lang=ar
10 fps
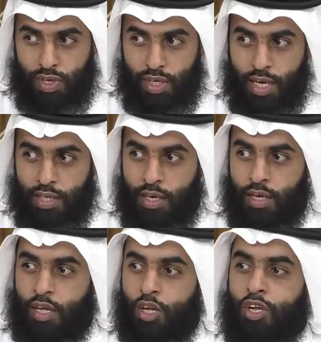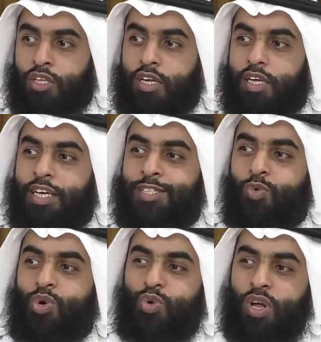في العياده تلقاه
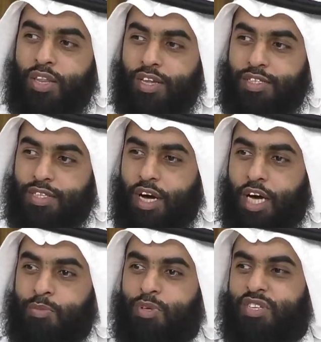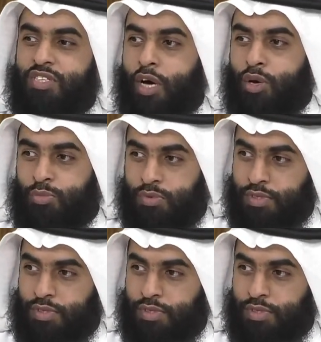سوى كل هذه الاجراءات بالتجارب.